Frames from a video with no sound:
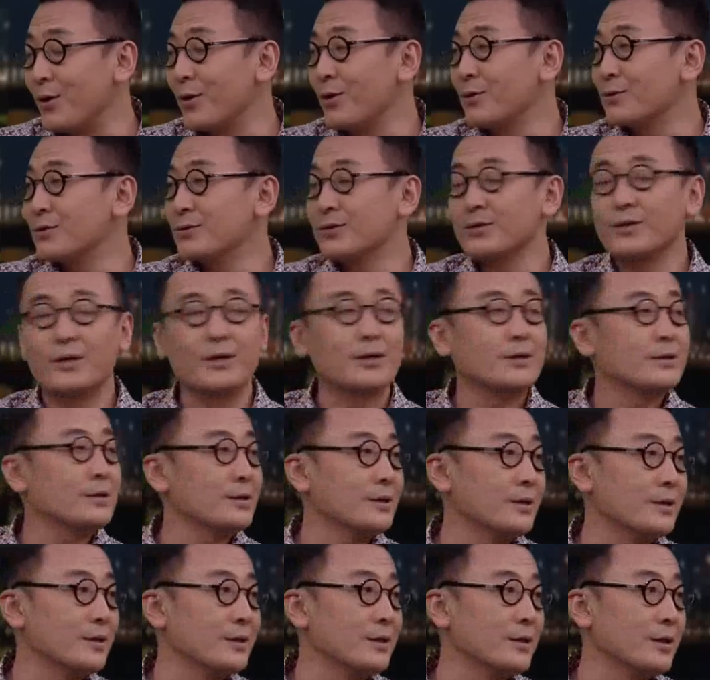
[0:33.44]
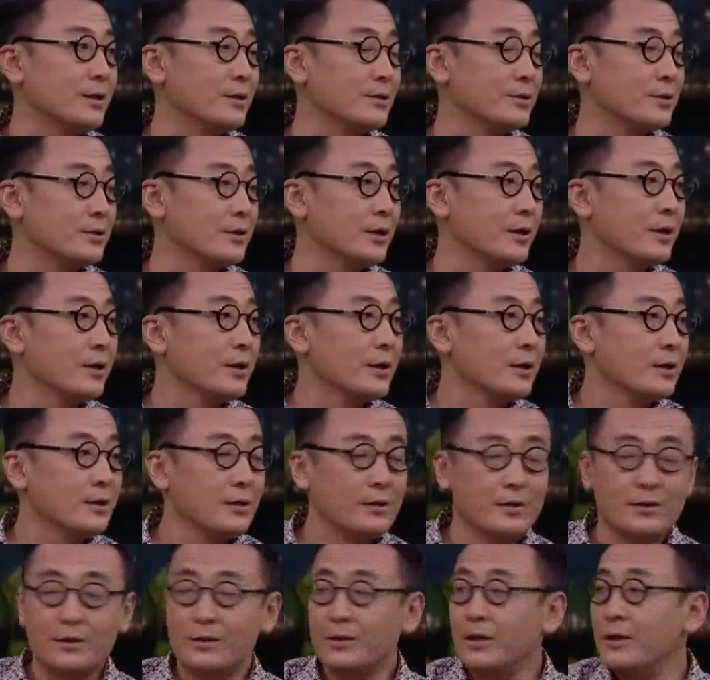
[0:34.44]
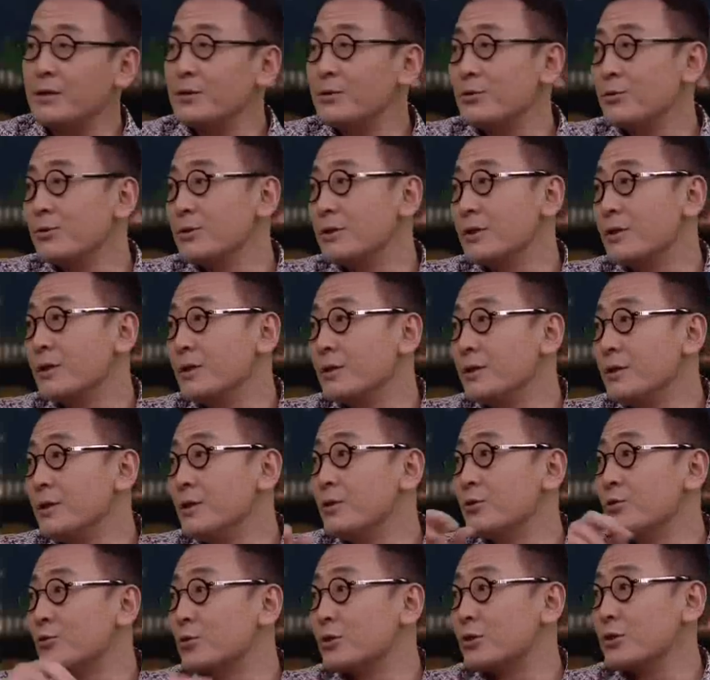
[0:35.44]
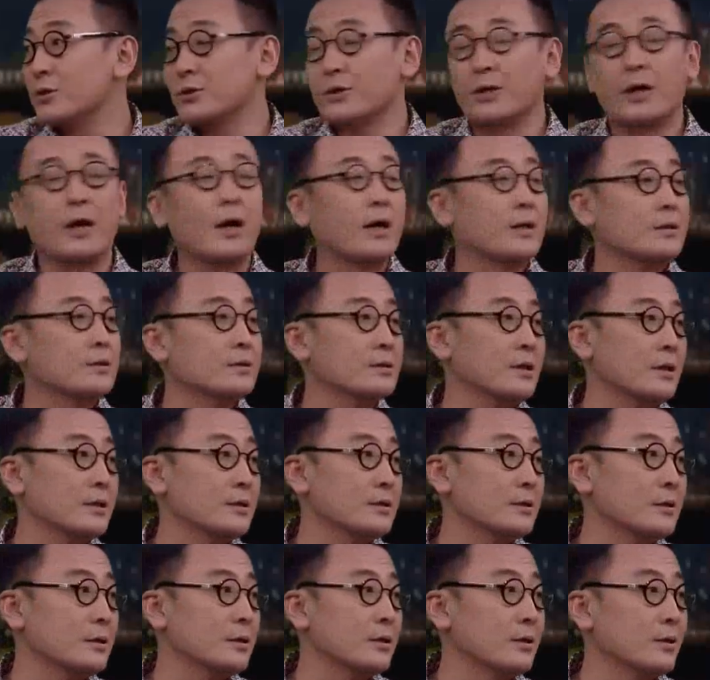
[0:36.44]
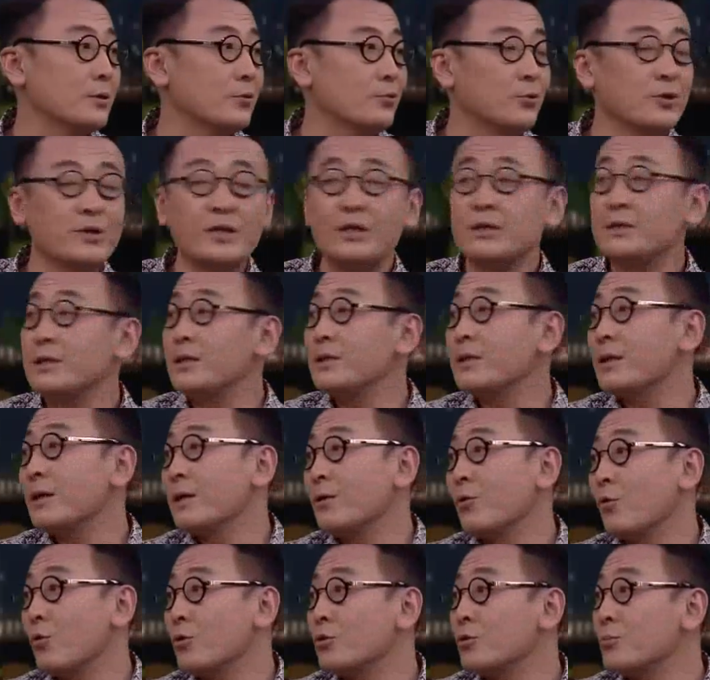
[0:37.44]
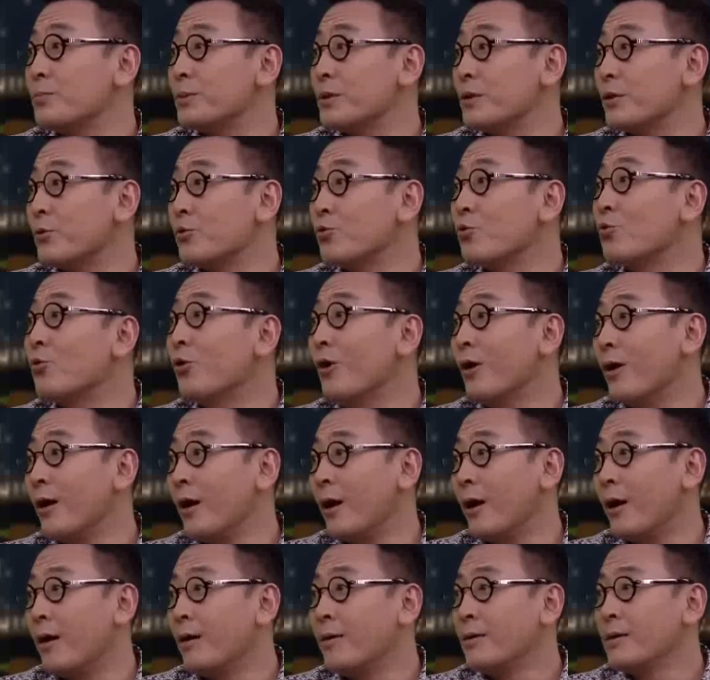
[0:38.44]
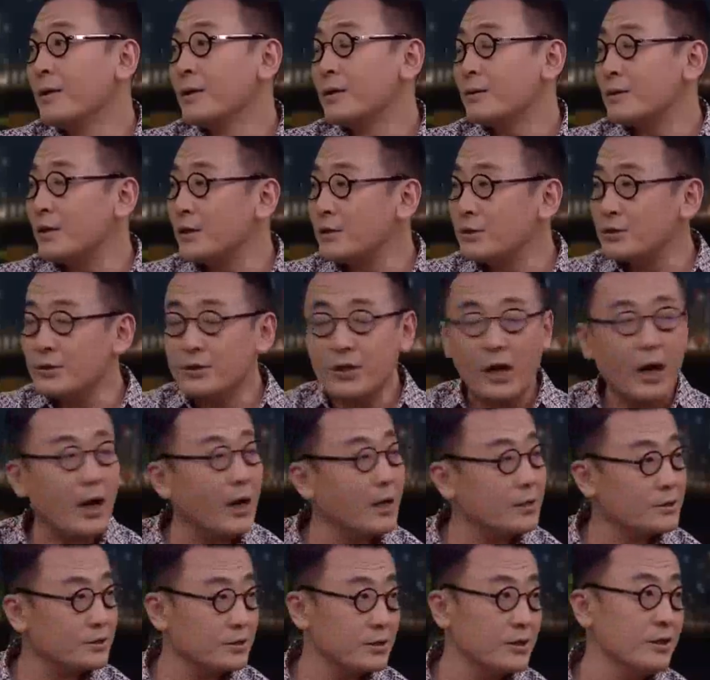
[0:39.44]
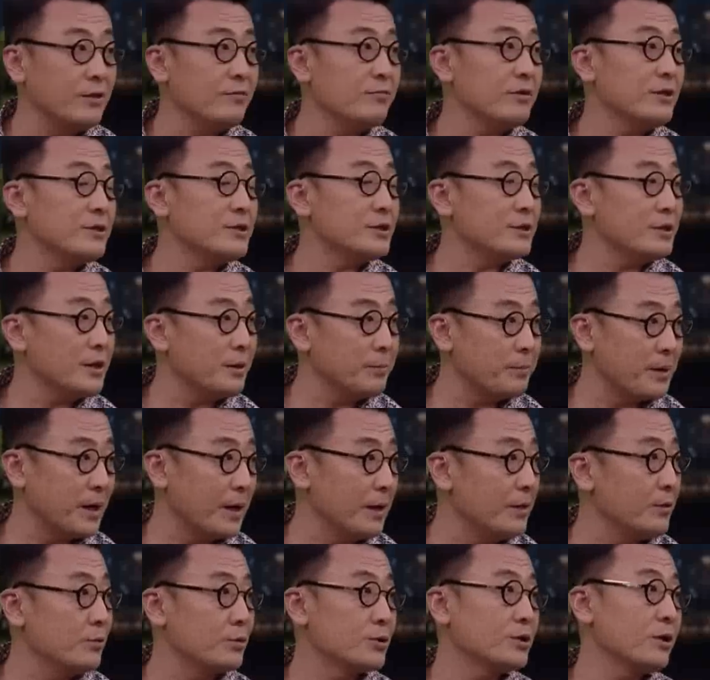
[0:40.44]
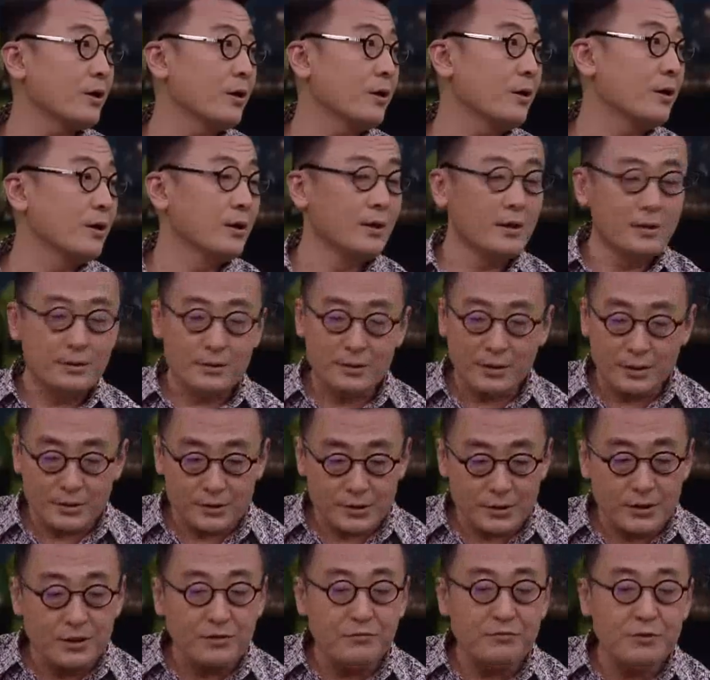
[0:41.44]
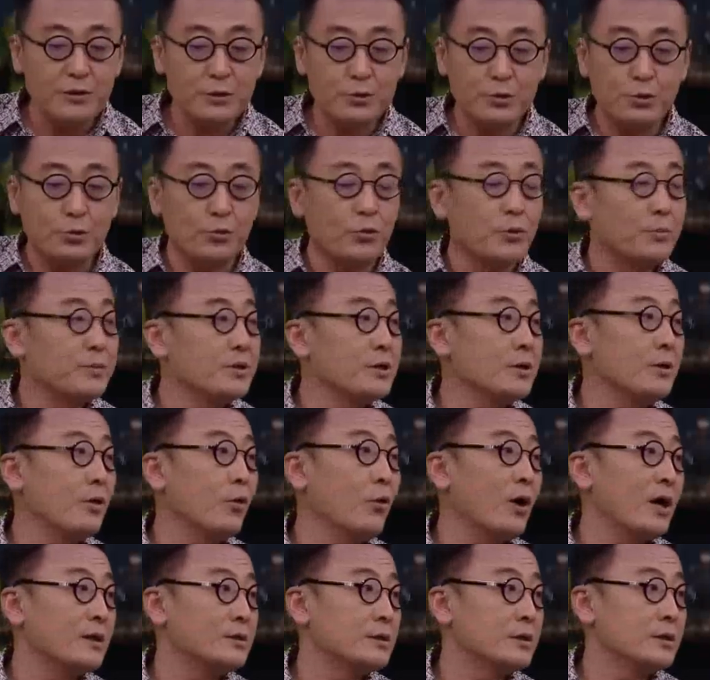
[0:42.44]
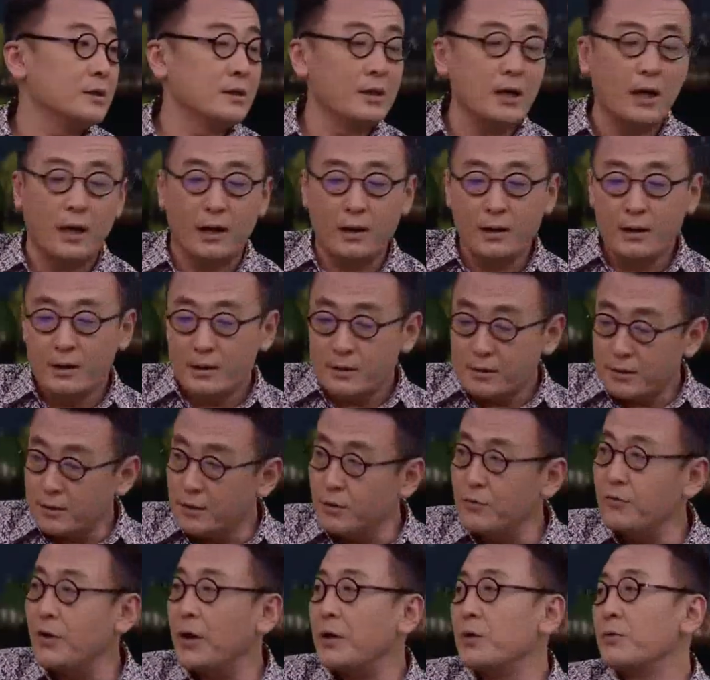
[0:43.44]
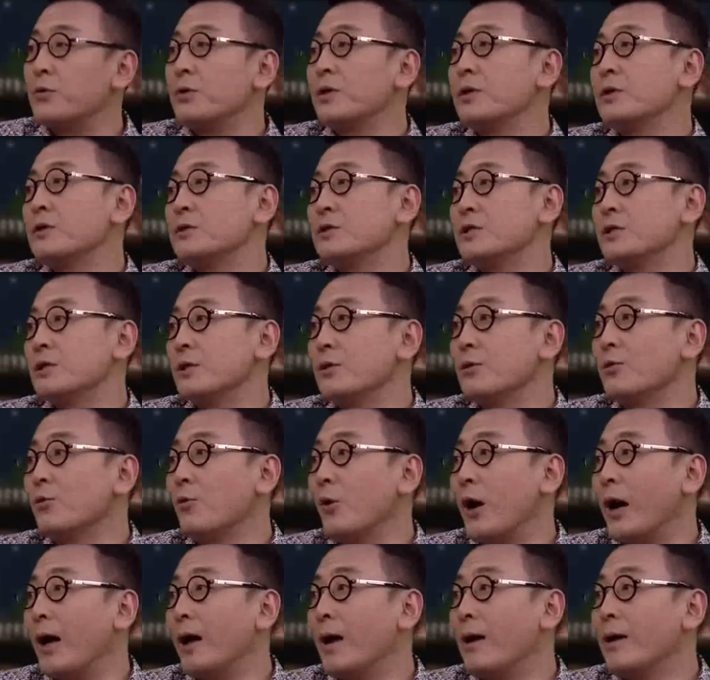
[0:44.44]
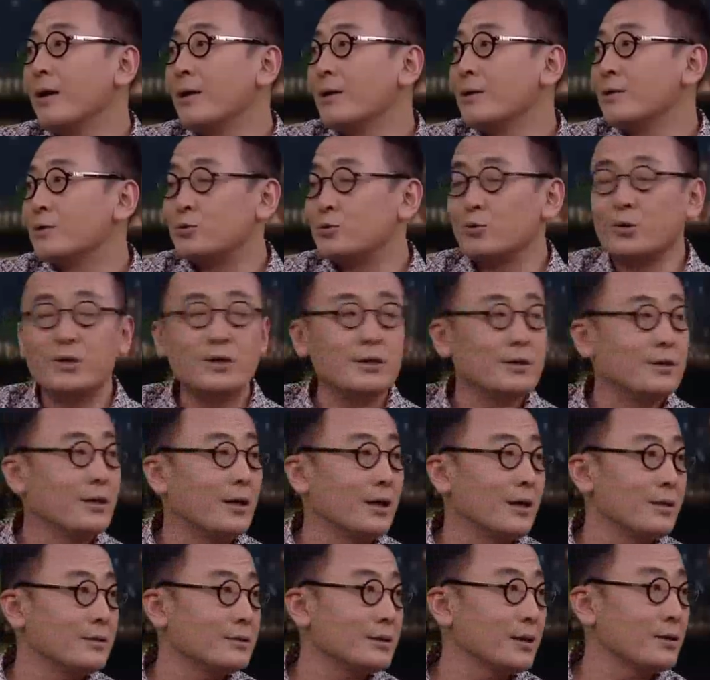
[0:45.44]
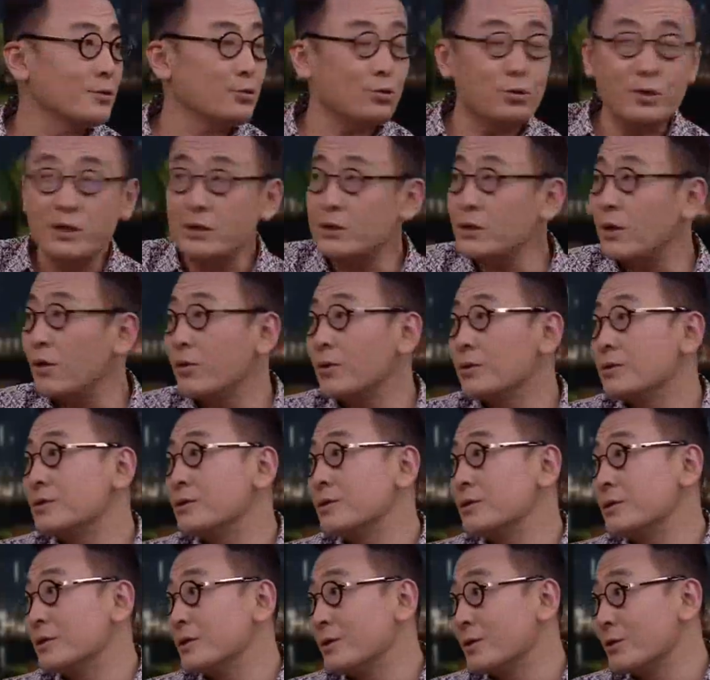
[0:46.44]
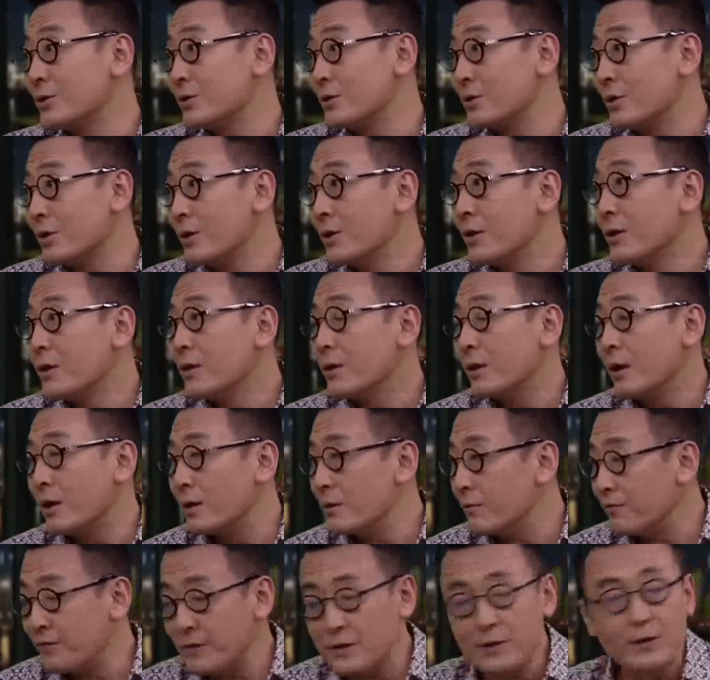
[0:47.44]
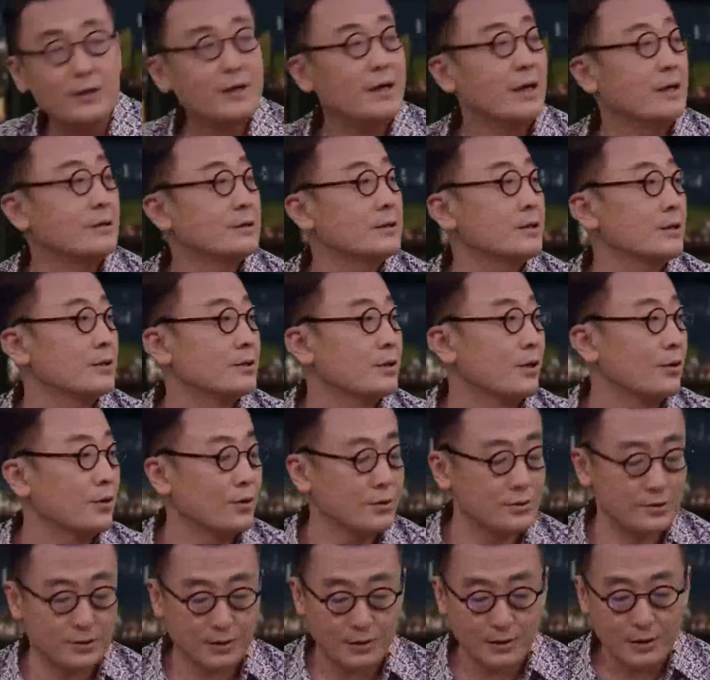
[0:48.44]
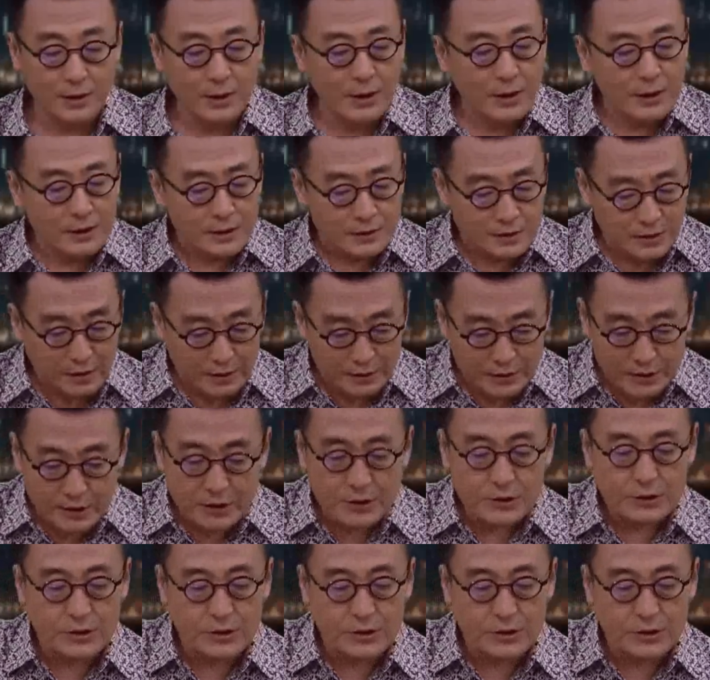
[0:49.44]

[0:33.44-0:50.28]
曹老师呢，这个也是呃研究这个艺术史啊，在这个国内现在活动比较多啊。但是他是因为今天本来有事儿，嗯，但是因为对我们这个话题啊格外有一个情怀。所以呢，才推掉了自己的事。哎，非常感谢曹老师。但是